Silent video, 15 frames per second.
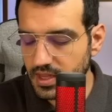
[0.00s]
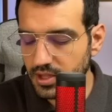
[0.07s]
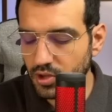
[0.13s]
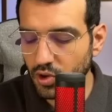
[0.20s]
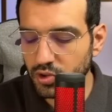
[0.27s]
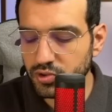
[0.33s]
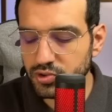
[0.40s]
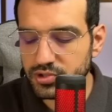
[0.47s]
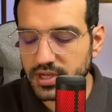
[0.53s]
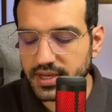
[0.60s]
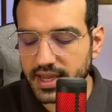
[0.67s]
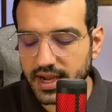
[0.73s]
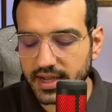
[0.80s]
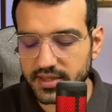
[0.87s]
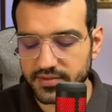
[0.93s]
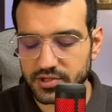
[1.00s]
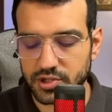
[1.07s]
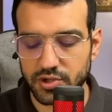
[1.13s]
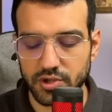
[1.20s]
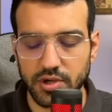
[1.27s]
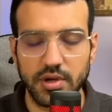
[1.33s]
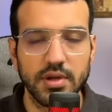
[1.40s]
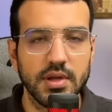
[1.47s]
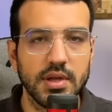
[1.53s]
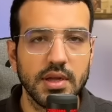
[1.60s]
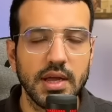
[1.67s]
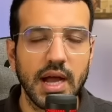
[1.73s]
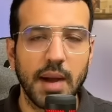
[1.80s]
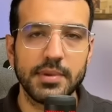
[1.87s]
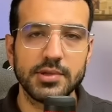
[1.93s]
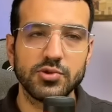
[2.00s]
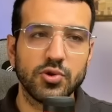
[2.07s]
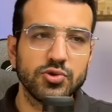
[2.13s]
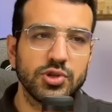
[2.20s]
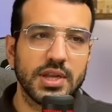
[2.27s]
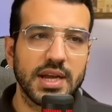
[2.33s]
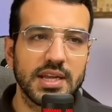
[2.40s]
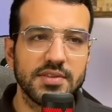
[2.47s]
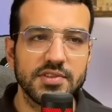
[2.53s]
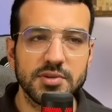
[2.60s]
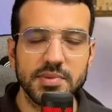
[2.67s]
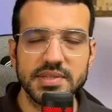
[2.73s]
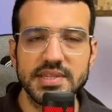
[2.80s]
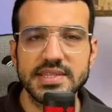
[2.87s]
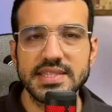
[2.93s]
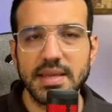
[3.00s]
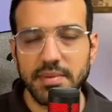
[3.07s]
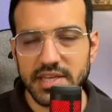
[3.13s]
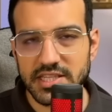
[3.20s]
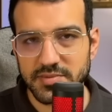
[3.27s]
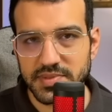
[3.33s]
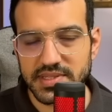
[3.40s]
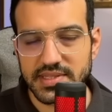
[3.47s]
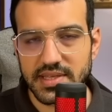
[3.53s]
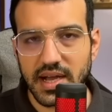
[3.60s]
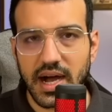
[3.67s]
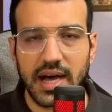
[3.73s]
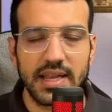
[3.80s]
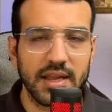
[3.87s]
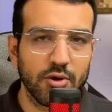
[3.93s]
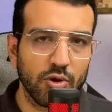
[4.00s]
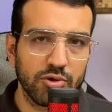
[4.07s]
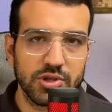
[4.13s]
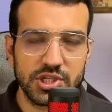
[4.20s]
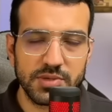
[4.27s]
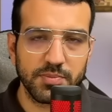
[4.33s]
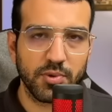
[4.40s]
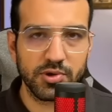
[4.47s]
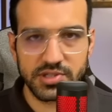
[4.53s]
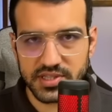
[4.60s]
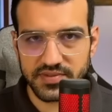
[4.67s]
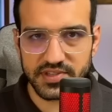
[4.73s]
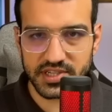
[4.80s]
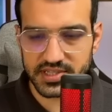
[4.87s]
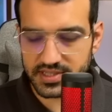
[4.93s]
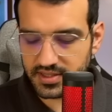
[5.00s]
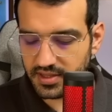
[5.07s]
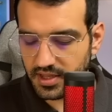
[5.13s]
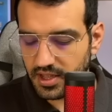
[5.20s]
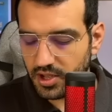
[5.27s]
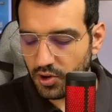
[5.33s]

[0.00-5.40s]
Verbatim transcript: gördüğünüz üzere negatif çıkıyor. Ama sonucun negatif çıkmasını istemeyiz biz. Alan olduğu için pozitif çıksın.